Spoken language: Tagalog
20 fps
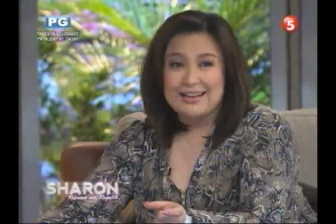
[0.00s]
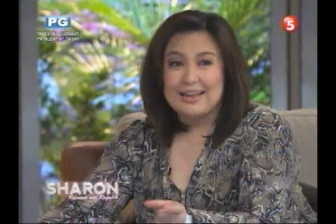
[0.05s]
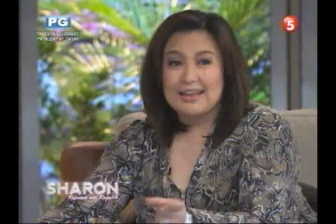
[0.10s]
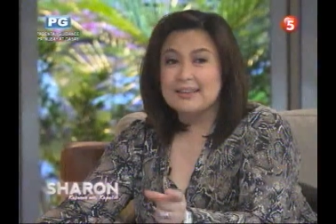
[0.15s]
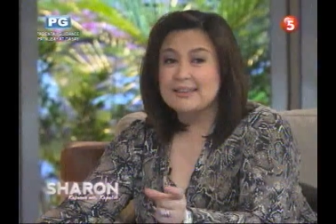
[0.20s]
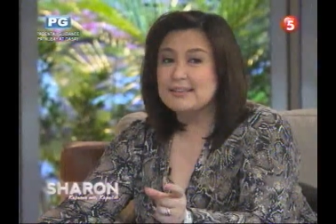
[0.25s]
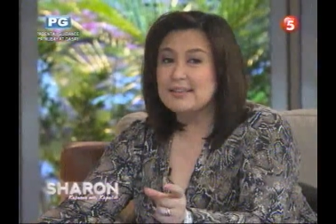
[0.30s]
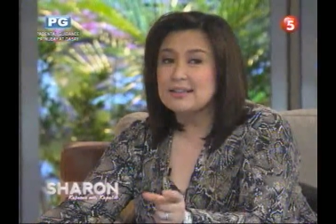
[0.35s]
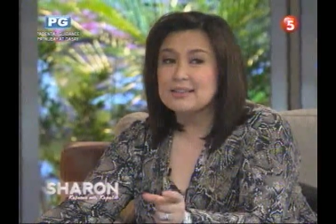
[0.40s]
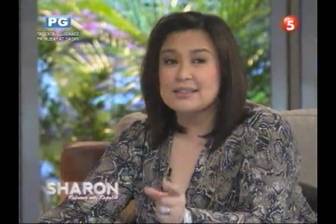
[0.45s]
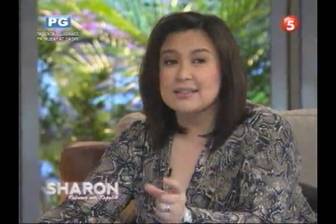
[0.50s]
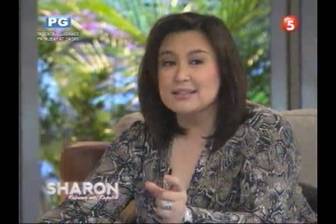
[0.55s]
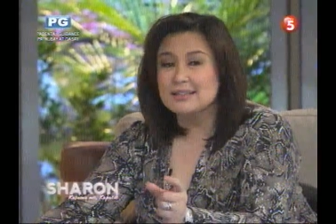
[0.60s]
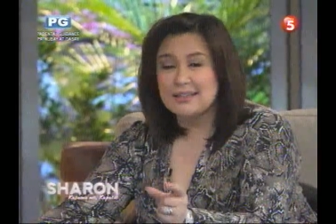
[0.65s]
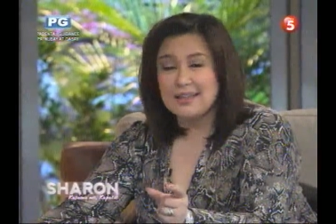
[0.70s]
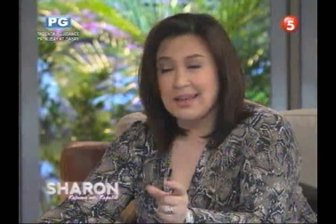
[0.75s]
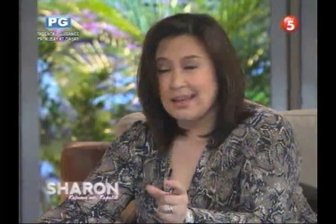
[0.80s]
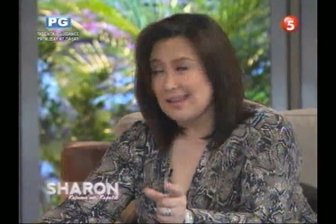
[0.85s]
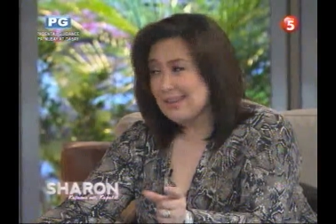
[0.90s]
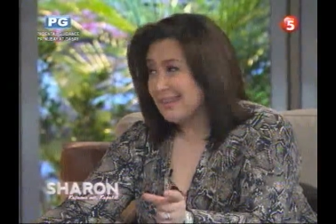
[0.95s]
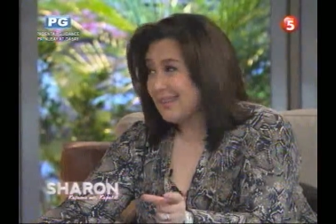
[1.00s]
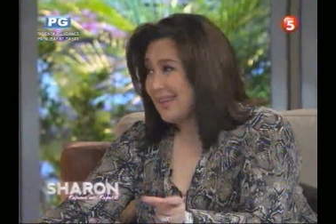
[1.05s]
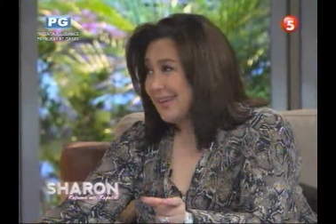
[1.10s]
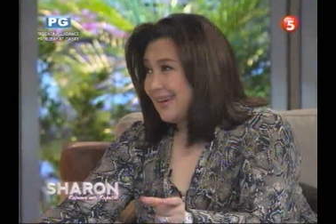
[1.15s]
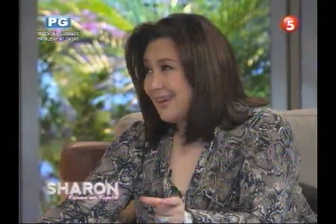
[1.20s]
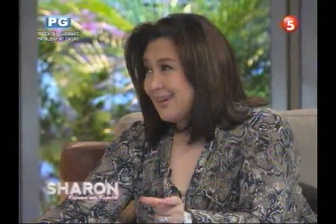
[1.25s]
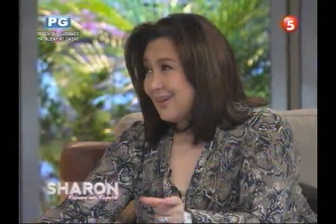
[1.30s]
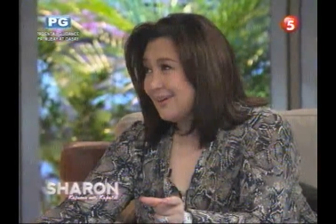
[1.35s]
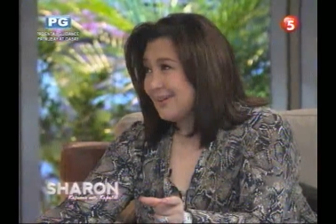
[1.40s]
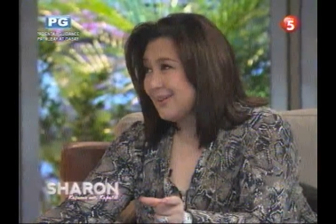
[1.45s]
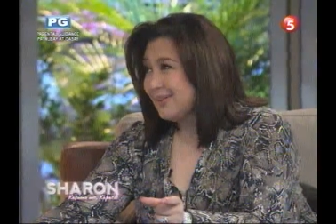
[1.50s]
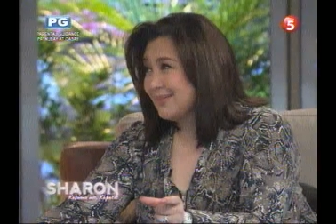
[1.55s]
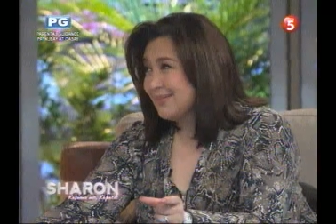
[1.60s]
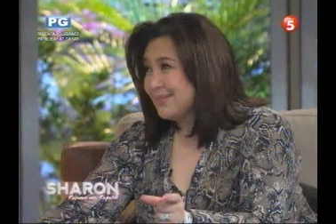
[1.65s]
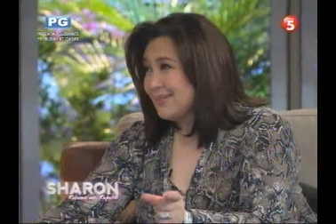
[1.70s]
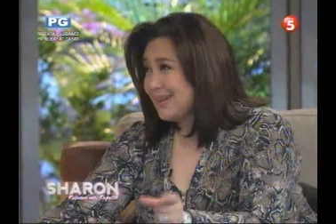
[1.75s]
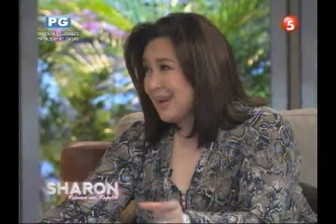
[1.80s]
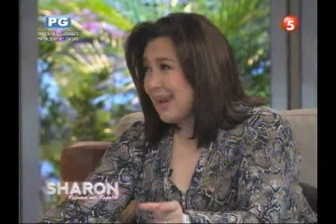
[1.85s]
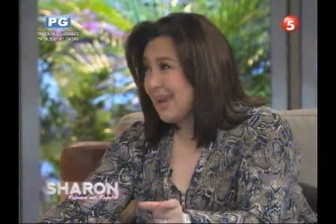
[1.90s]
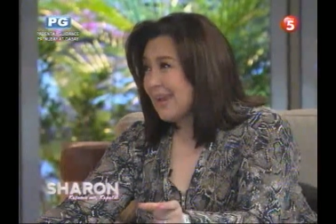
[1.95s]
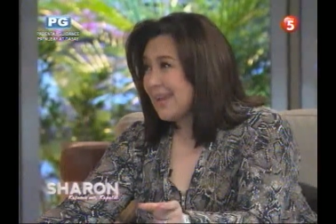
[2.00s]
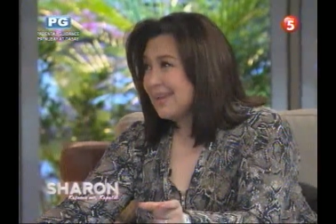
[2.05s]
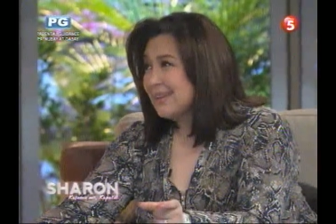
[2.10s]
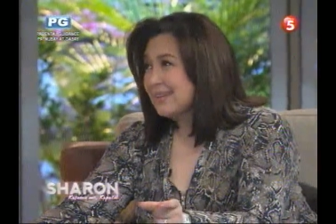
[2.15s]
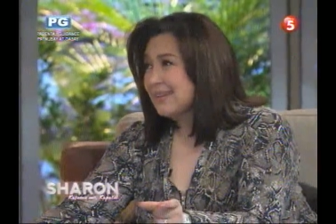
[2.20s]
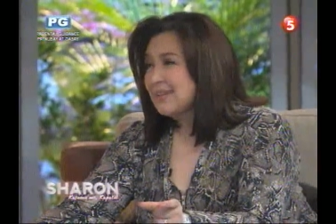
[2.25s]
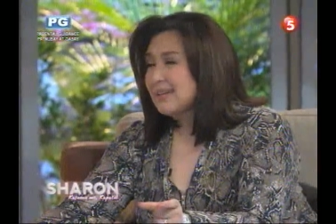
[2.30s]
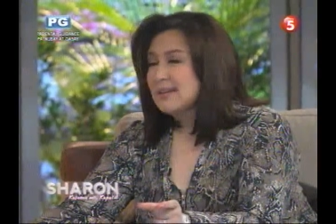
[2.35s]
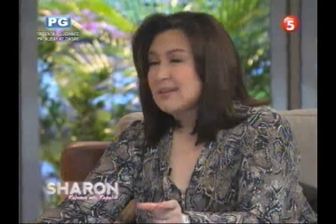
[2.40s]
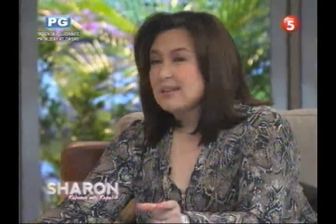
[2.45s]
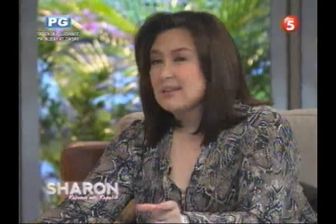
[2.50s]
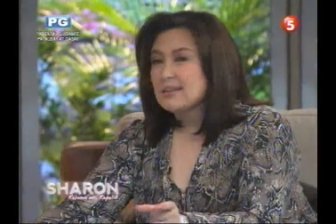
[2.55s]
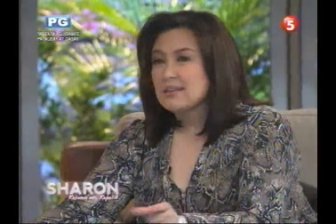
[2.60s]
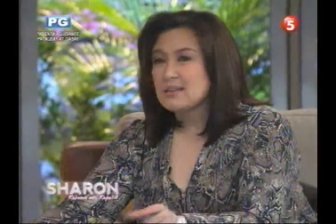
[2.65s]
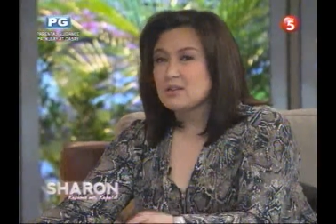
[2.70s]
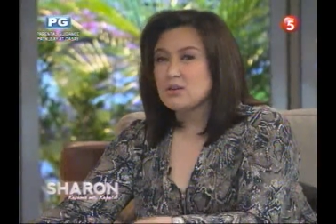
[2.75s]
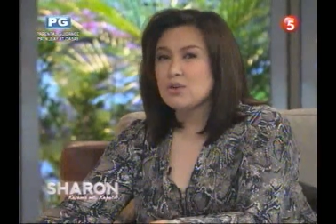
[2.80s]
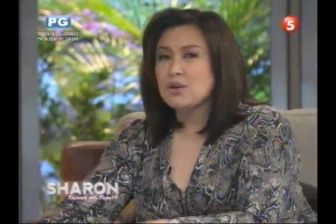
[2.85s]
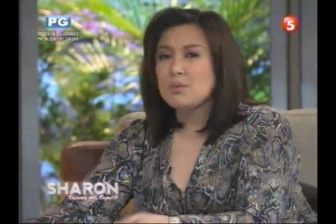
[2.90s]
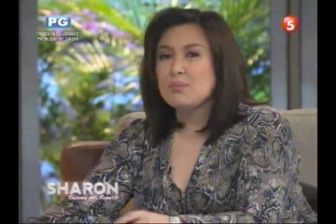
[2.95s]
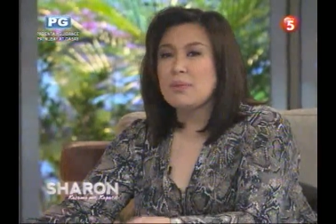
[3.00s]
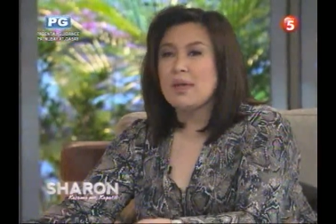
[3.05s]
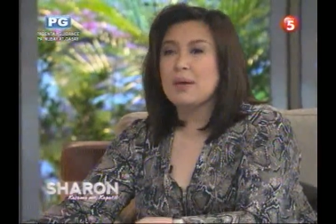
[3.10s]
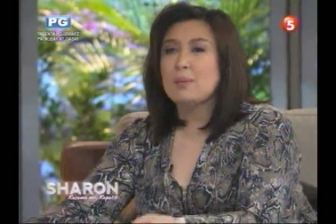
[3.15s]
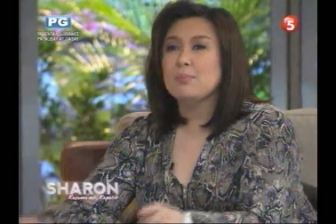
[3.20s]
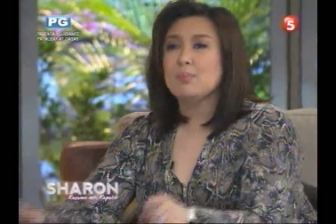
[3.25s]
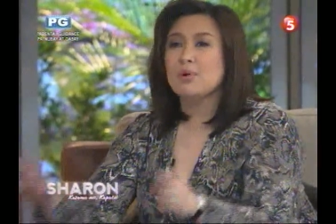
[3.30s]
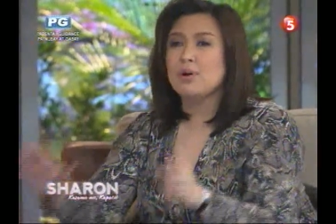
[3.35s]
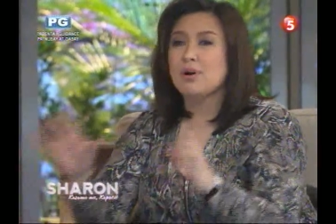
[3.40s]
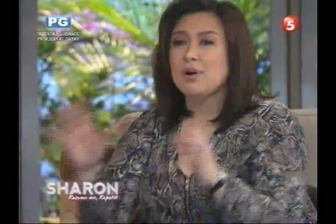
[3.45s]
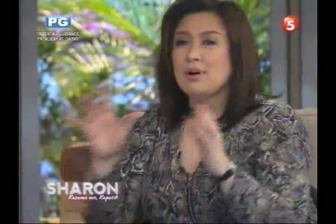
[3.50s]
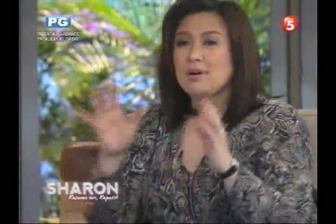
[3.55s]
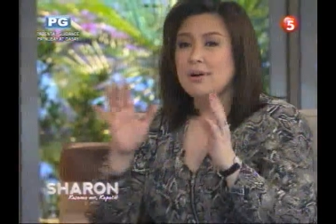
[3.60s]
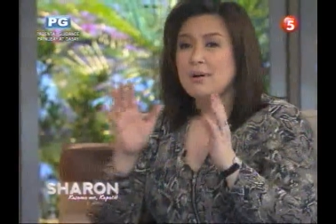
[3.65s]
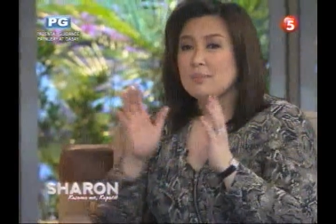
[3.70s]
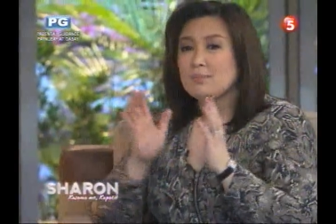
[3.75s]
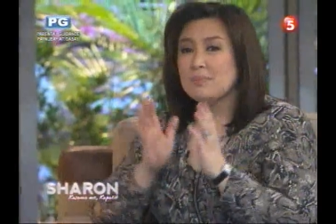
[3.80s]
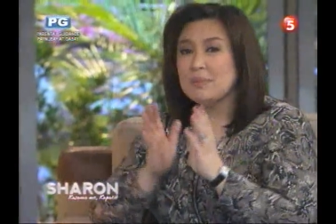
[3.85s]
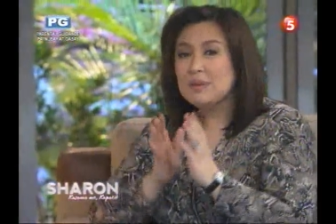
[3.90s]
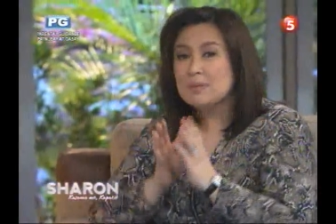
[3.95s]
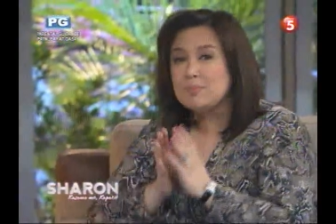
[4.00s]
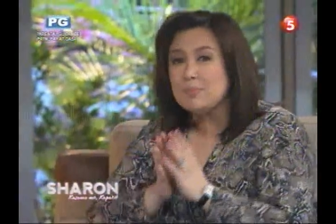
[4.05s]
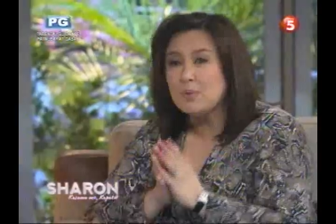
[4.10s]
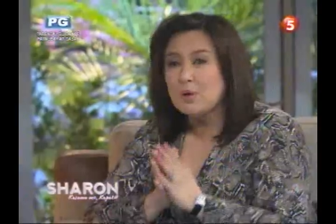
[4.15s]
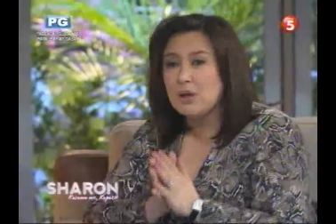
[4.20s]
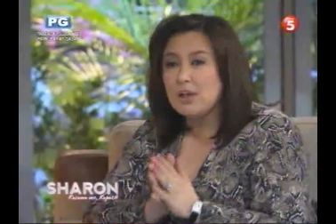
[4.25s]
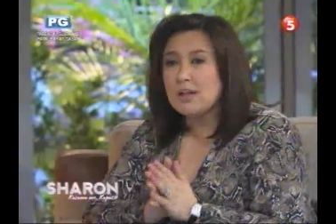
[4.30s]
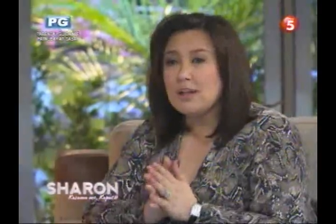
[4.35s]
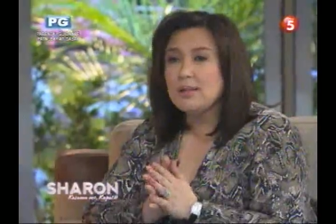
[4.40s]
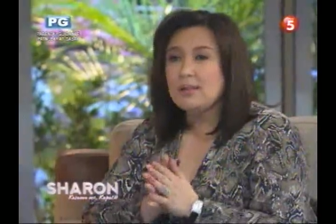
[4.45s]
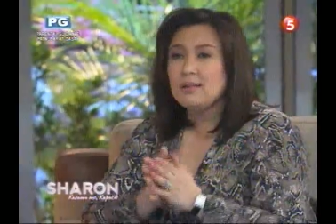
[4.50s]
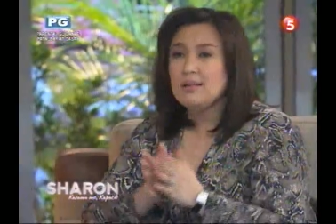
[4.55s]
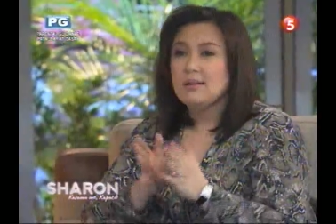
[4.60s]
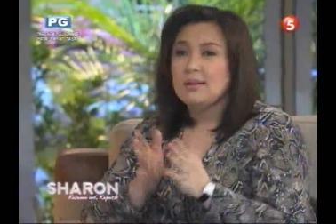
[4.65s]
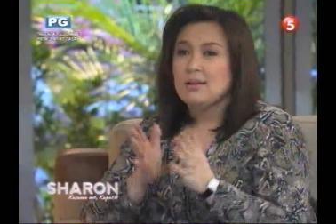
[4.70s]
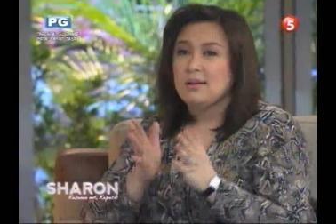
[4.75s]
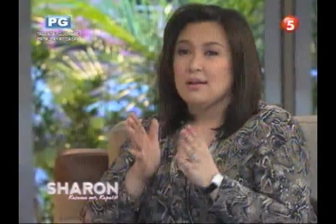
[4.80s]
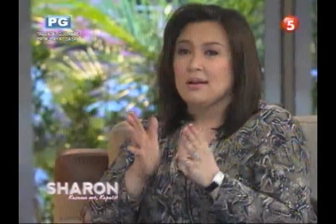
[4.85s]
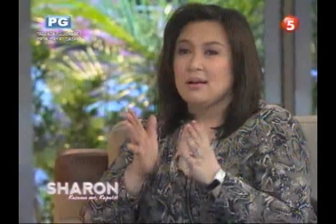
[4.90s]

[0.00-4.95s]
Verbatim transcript: It doesn't end there, right? Yeah. So remember, people